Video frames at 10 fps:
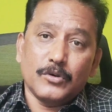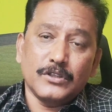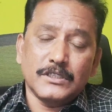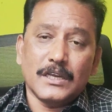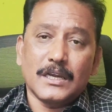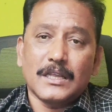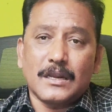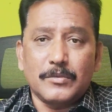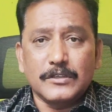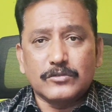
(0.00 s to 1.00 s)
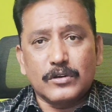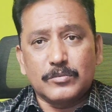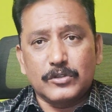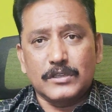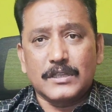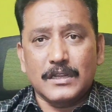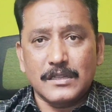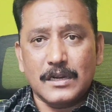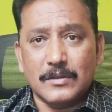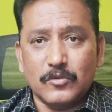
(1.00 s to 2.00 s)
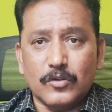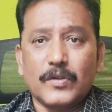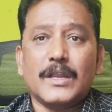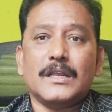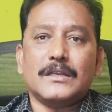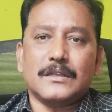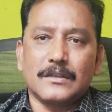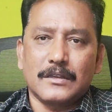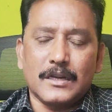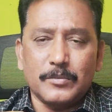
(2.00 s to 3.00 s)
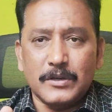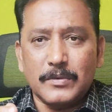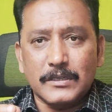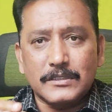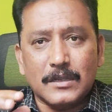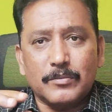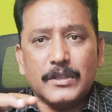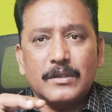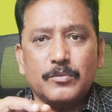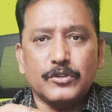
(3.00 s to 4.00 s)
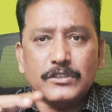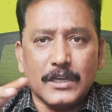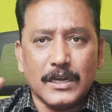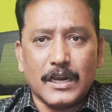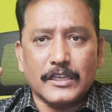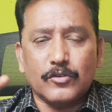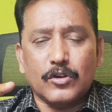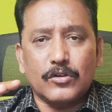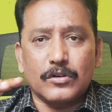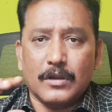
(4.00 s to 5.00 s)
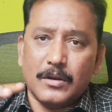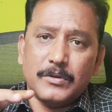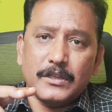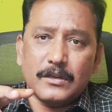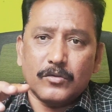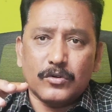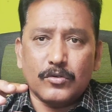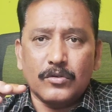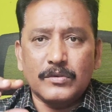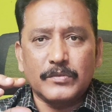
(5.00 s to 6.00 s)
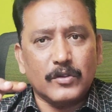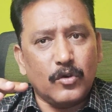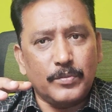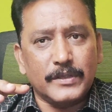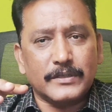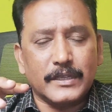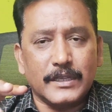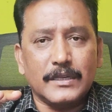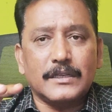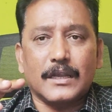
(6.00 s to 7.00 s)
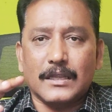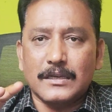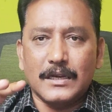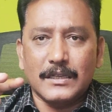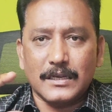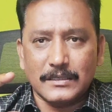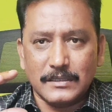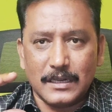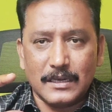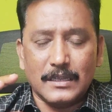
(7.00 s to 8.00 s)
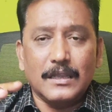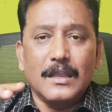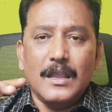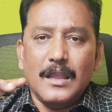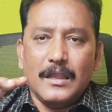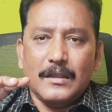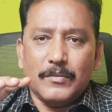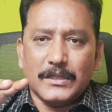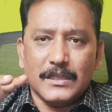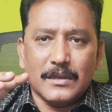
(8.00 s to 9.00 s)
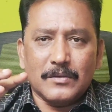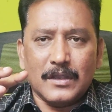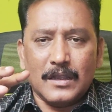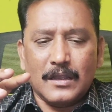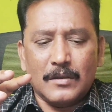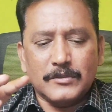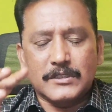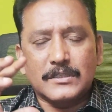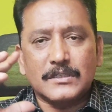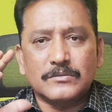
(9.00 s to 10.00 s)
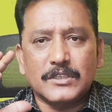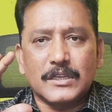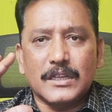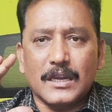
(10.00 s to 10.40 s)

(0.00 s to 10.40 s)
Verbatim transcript: பொதுச்செயலாளர் அப்படின்னு சொல்லும்போது தேர்தல் ஆணையம் ஒருவேளை எடப்பாடி பழனிசாமியை பொதுச்செயலர் ஆக்கிடுவாங்களோ அப்படிங்கிற ஒரு கோபம் ஓபிஎஸ்க்கு இருக்குது அதனால என்ன செய்கிறாரு மத்திய அமைச்சகத்துக்கும் சரி